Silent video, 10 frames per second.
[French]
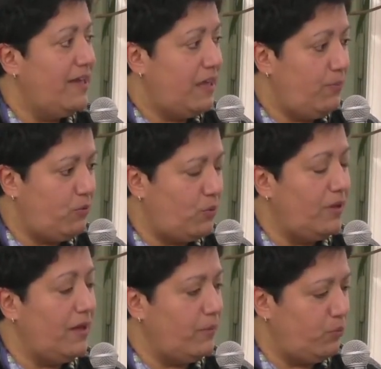Et
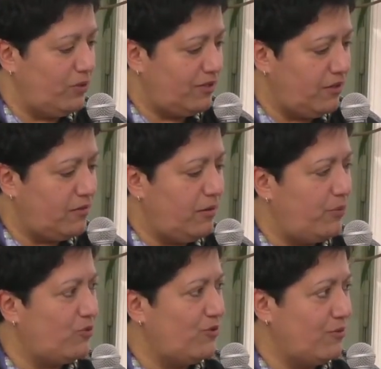puis un point très
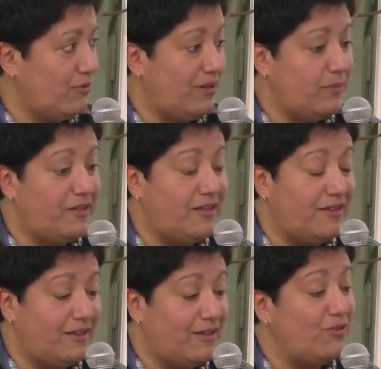important sur la
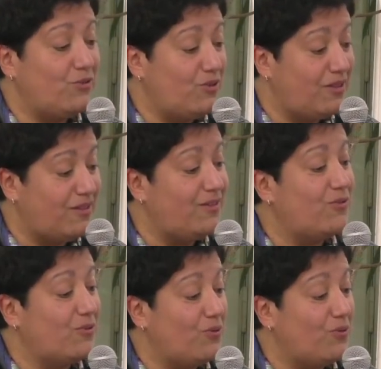médiathèque qui